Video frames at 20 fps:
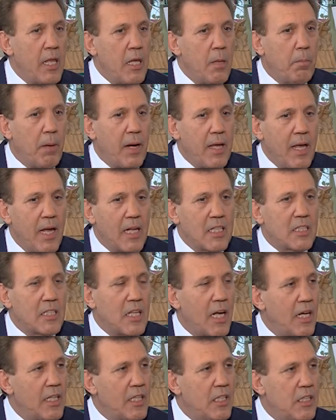они
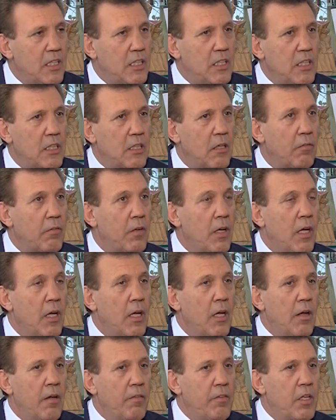боятся одесситов.
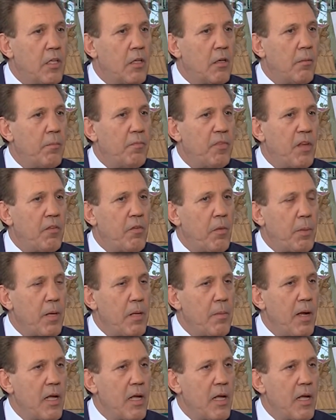Ведь, вы